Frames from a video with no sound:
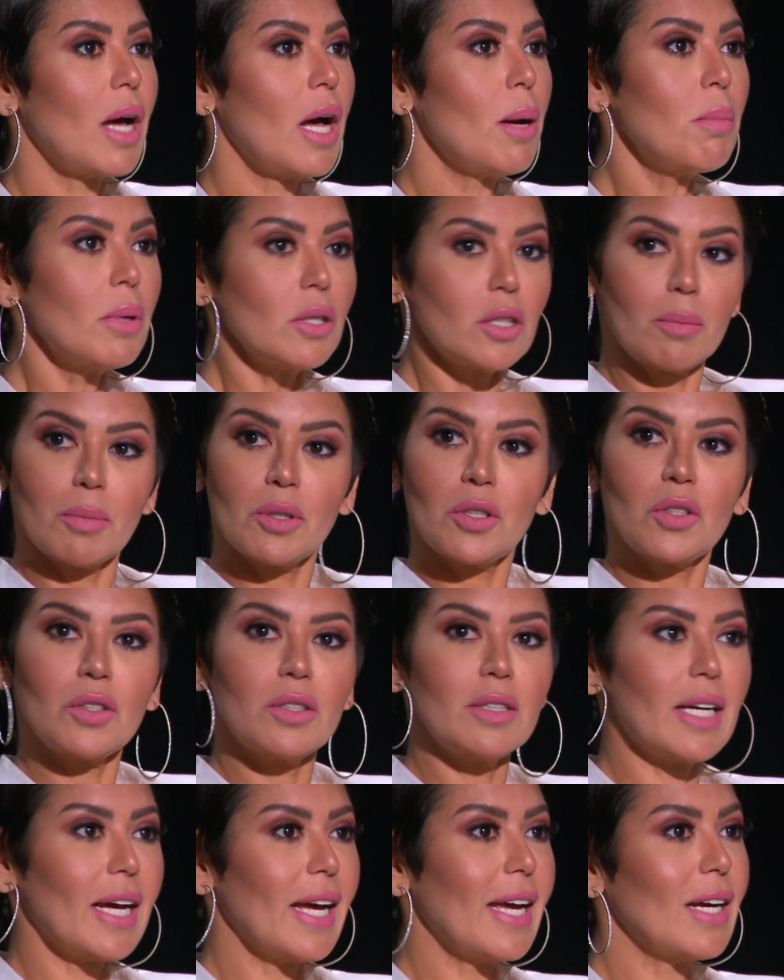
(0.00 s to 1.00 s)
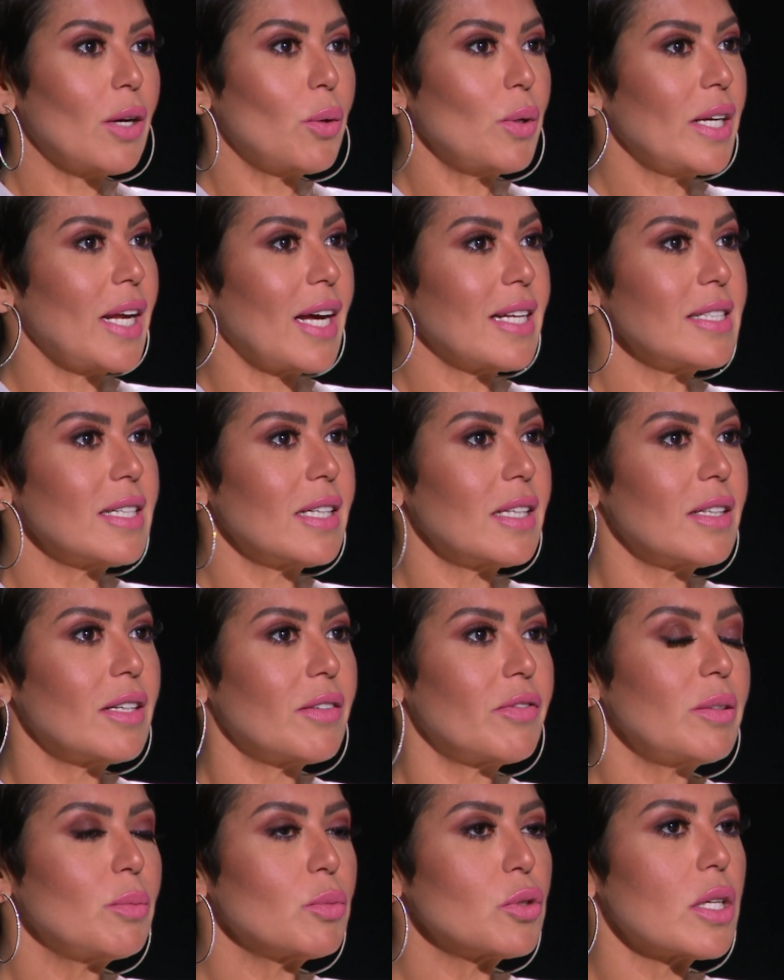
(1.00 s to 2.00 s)
محمد رمضان لحاجه واحنا قاعدين كده ده
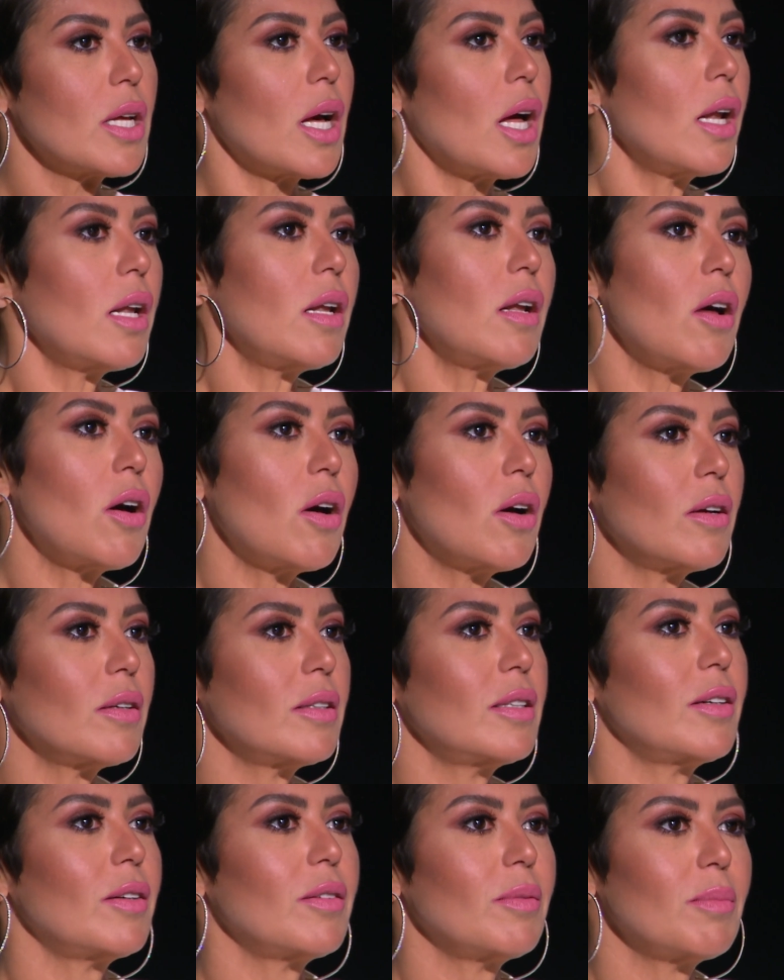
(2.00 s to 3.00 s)
في مسلسل الله ده